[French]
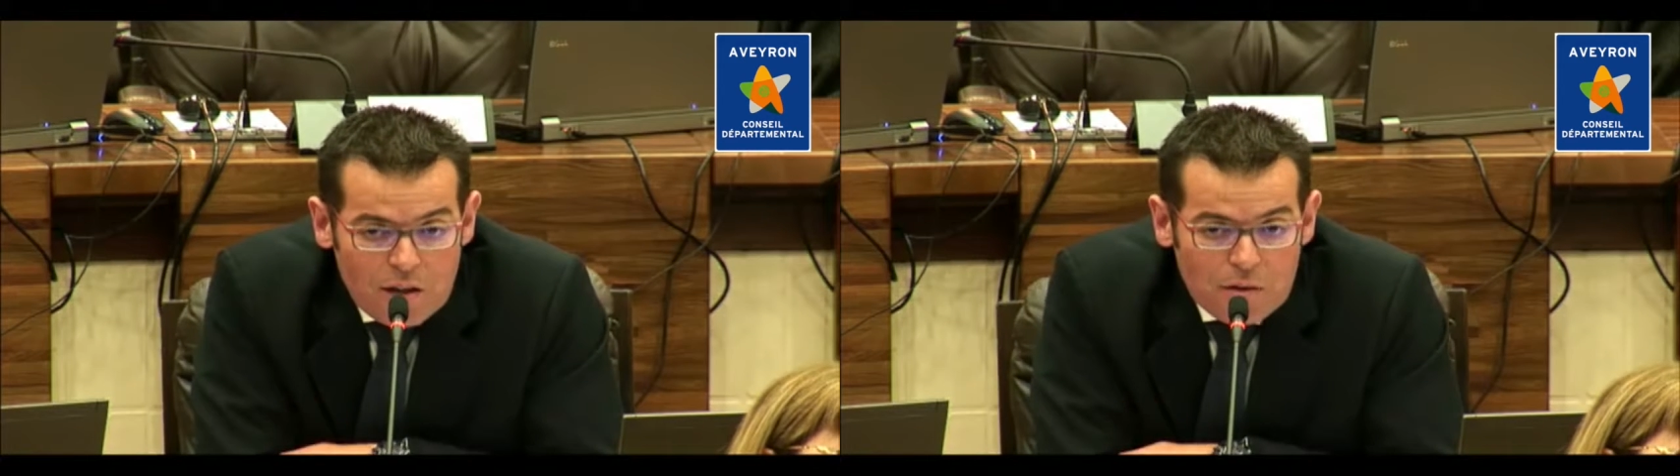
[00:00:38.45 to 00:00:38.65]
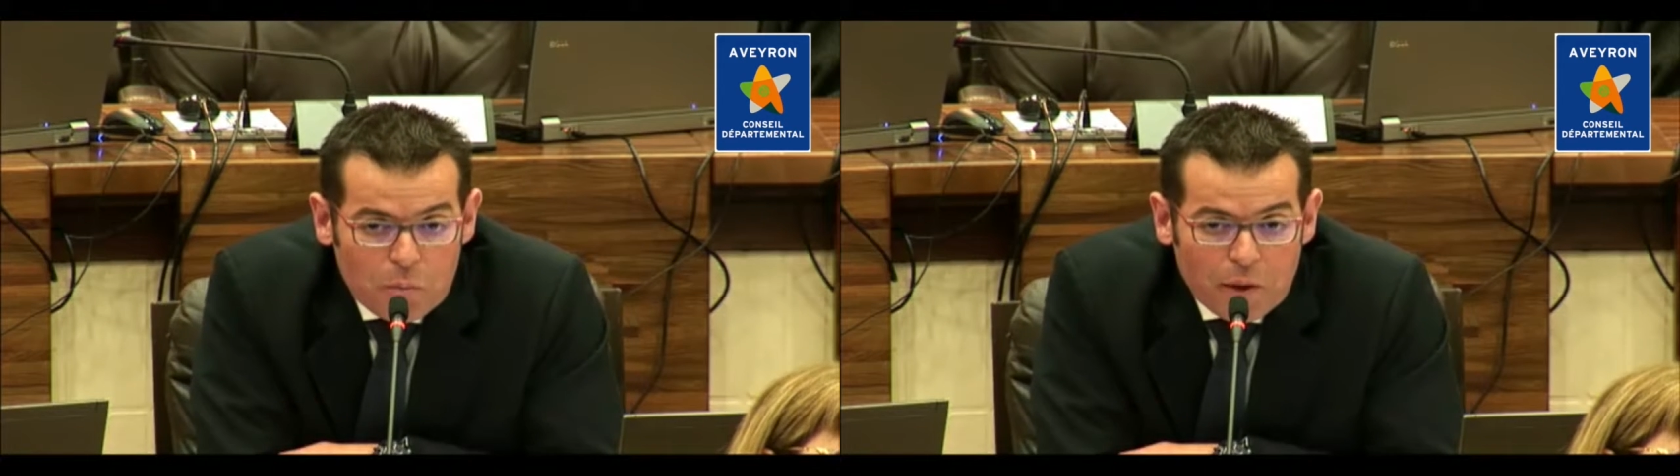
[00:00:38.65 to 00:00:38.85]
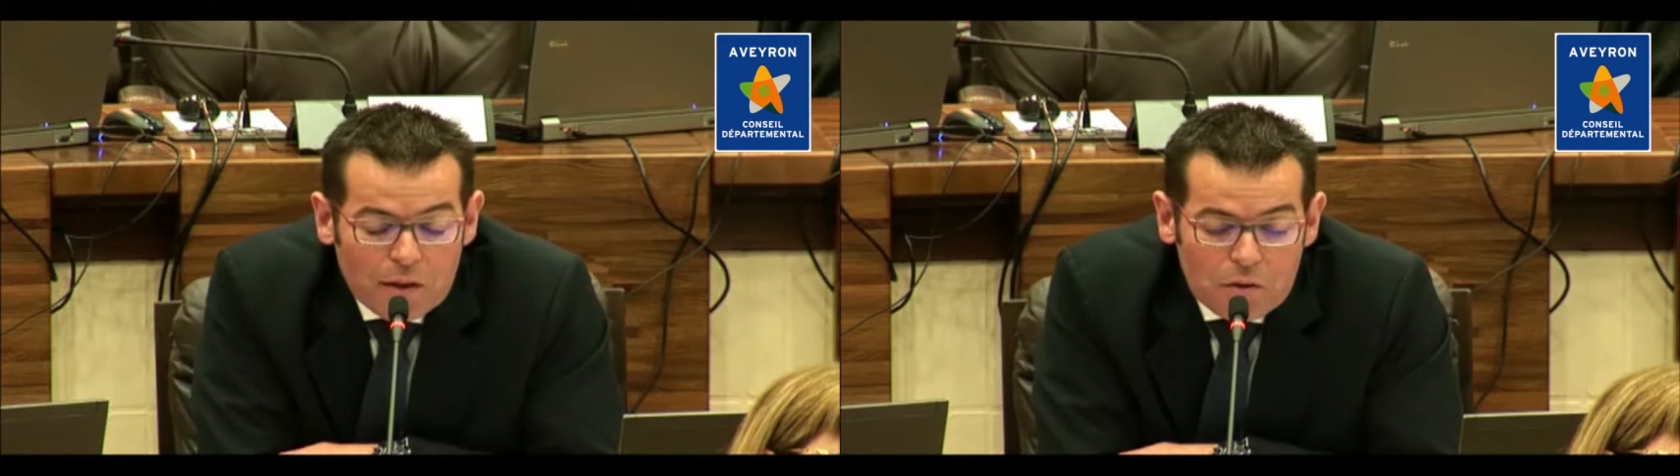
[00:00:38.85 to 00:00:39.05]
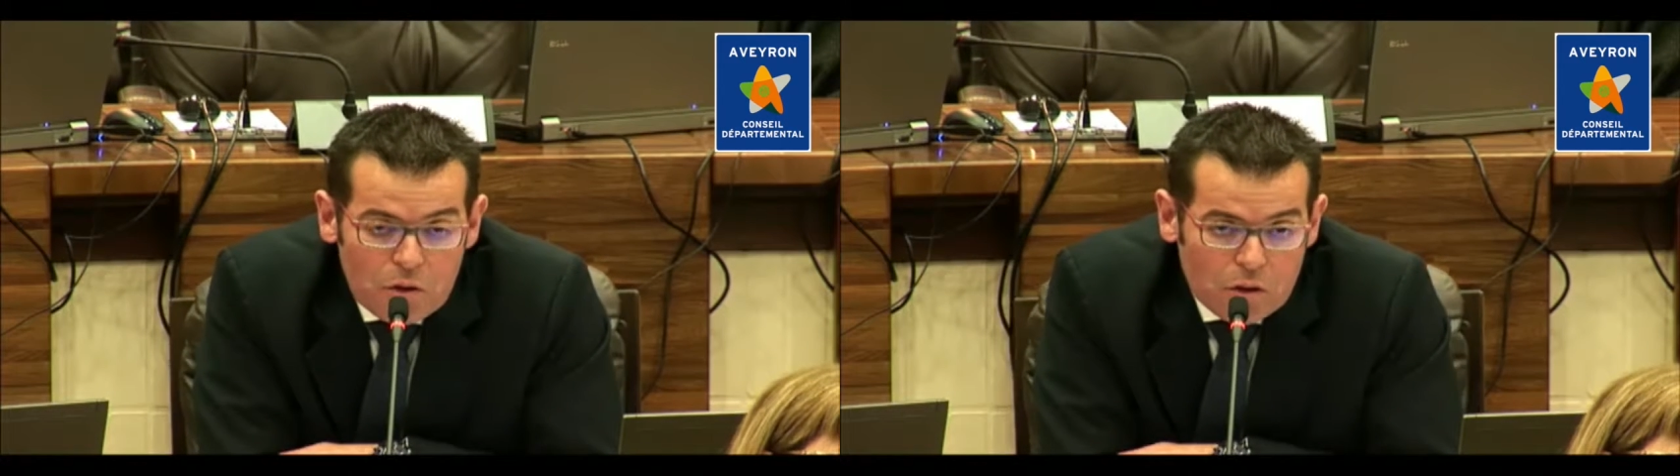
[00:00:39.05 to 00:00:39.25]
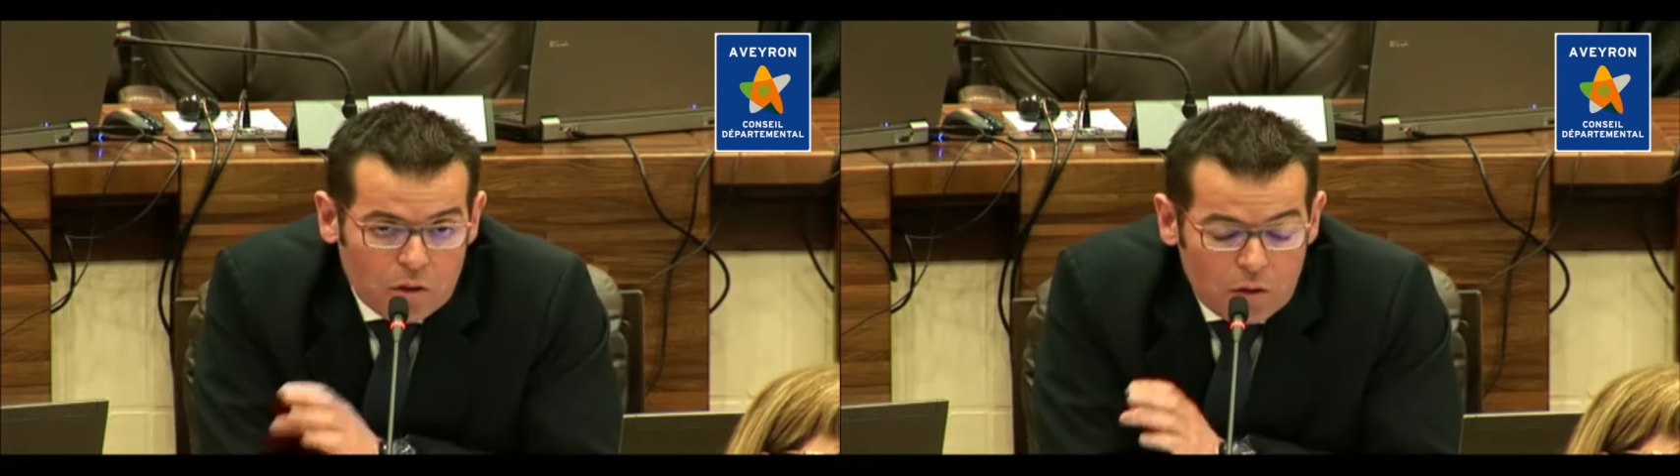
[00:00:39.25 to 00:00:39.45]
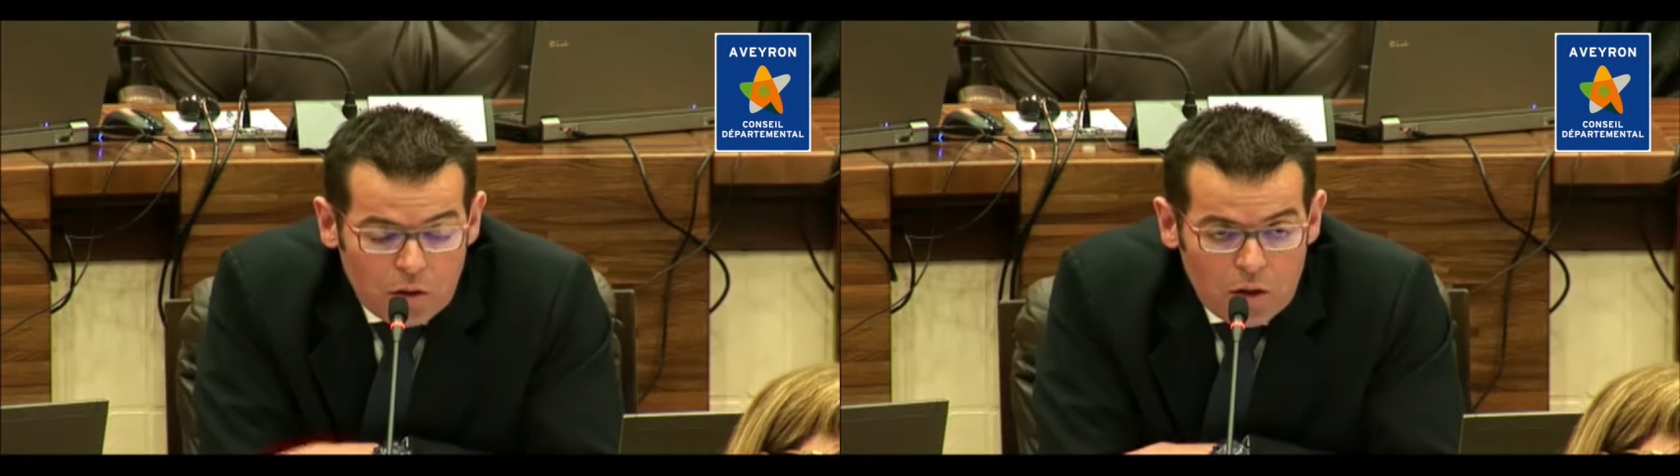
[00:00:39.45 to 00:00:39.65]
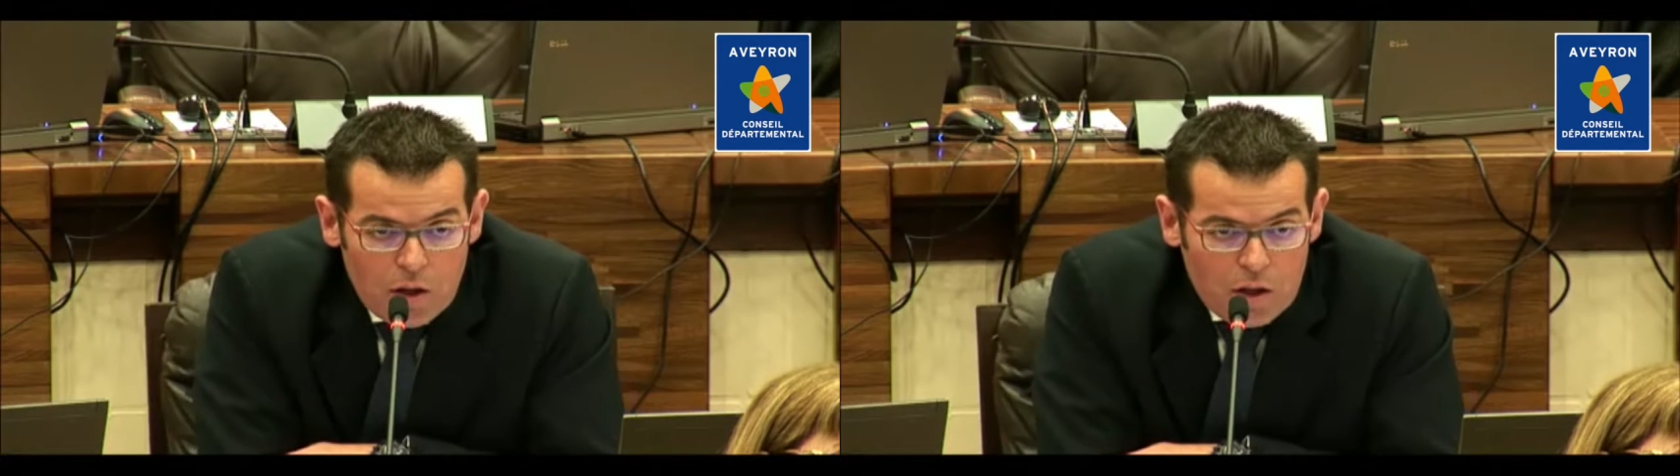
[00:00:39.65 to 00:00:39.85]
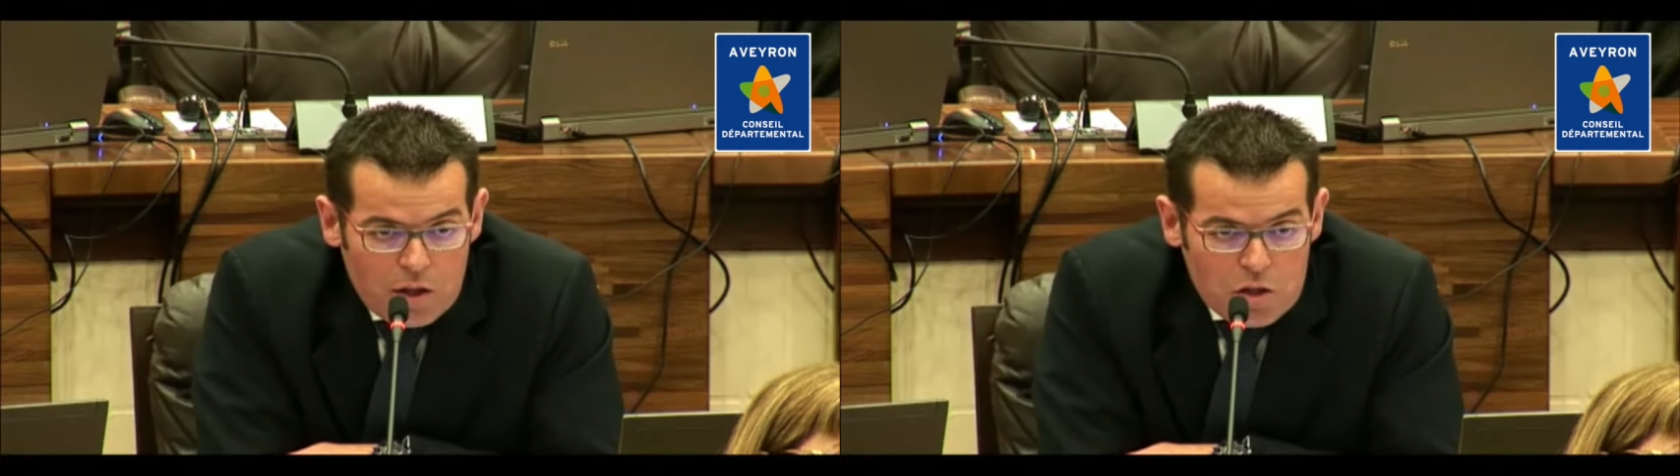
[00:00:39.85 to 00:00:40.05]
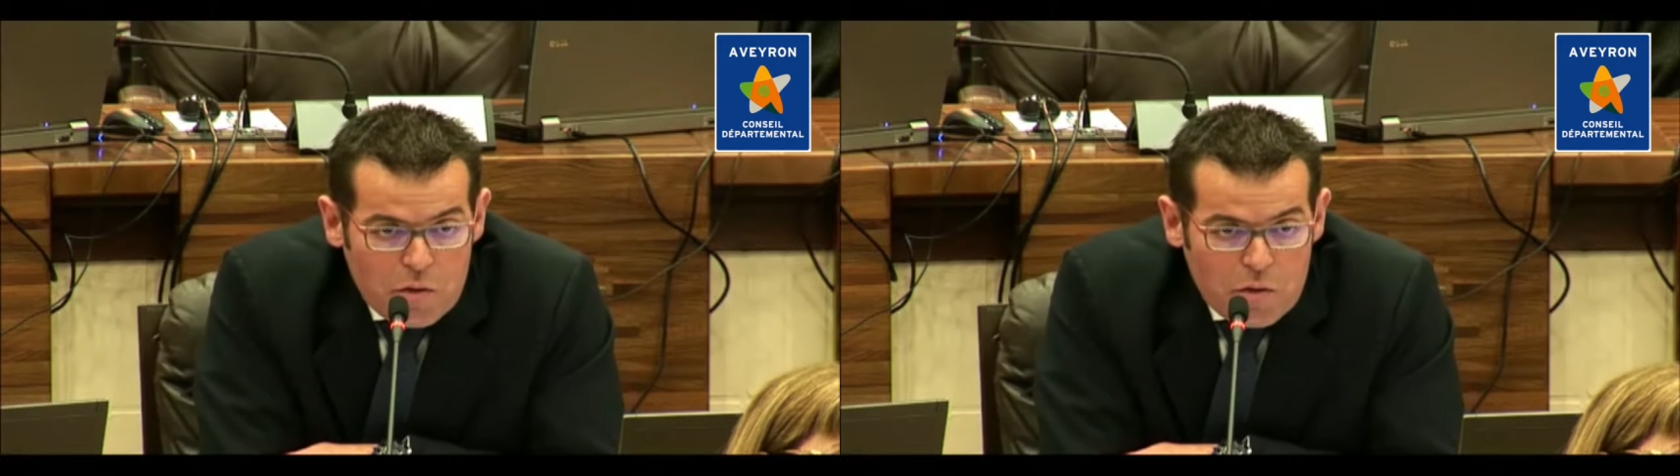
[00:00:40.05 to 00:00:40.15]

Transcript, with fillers: Les opérateurs, euh, et